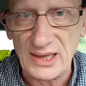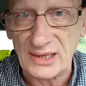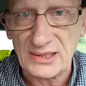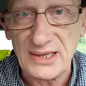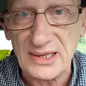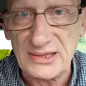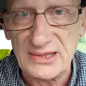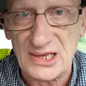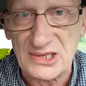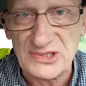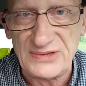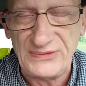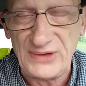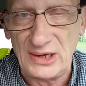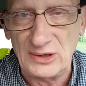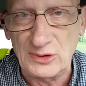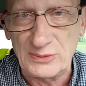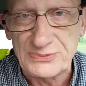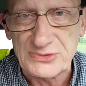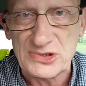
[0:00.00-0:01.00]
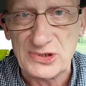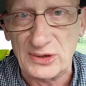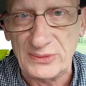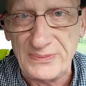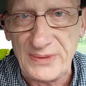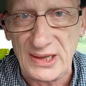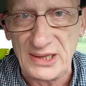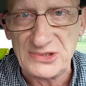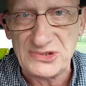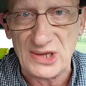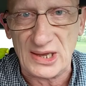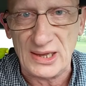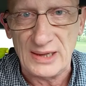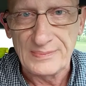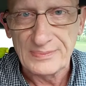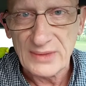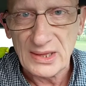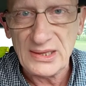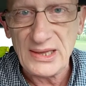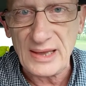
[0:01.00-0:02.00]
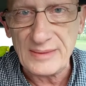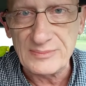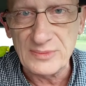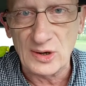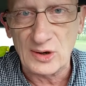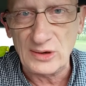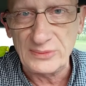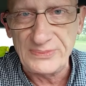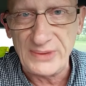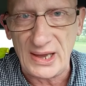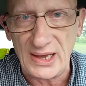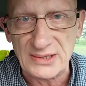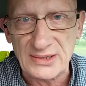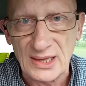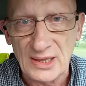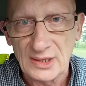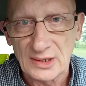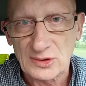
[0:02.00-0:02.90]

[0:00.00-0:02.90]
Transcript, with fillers: jak jedna z wielu przy obiedzie, jemy obiad,